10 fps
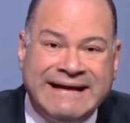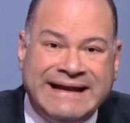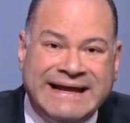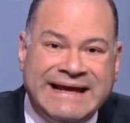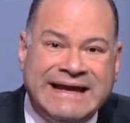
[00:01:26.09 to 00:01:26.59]

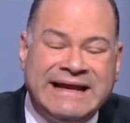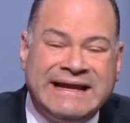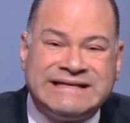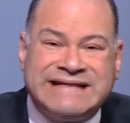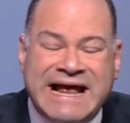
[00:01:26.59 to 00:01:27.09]

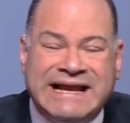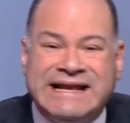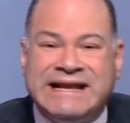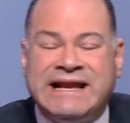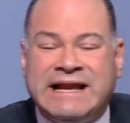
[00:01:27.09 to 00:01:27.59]
لنزاع
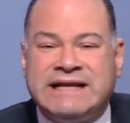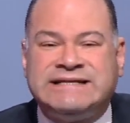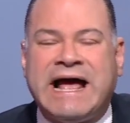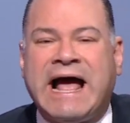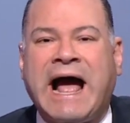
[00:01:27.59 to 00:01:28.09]

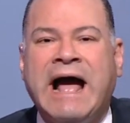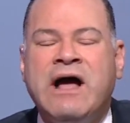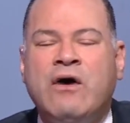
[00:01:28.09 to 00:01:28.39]
للنزاع